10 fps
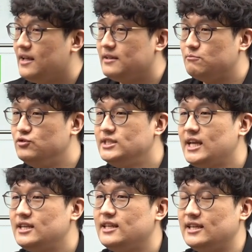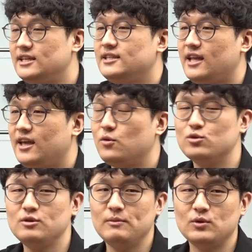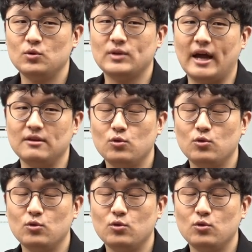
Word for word: 문제를 내실 때 교수님들도, 다,